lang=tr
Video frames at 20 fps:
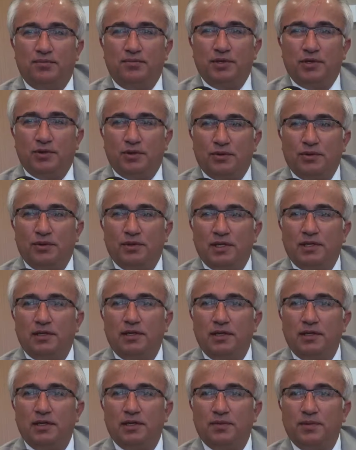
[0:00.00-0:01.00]
bir konuyu da
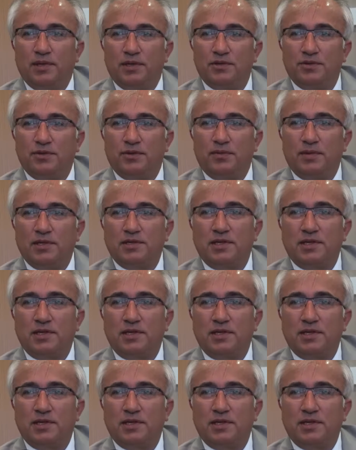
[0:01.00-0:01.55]
teyit etmek istiyorum.